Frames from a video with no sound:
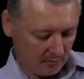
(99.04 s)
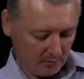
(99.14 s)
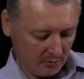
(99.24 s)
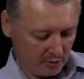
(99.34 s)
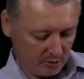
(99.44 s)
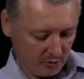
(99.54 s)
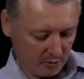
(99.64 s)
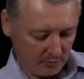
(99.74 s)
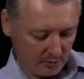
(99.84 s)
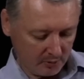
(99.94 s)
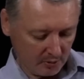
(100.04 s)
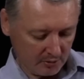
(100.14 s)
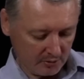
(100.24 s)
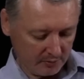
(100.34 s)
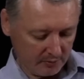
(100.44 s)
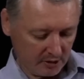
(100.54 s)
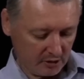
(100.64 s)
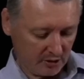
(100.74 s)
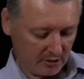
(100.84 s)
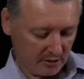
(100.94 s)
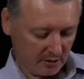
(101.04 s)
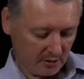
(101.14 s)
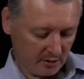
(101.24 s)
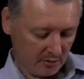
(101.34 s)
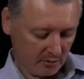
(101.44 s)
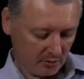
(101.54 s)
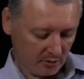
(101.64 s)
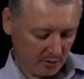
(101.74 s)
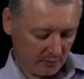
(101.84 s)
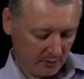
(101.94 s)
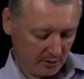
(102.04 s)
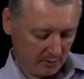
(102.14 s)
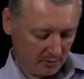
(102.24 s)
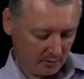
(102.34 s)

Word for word: Очень много вопросов. На часть, я надеюсь, уже ответил.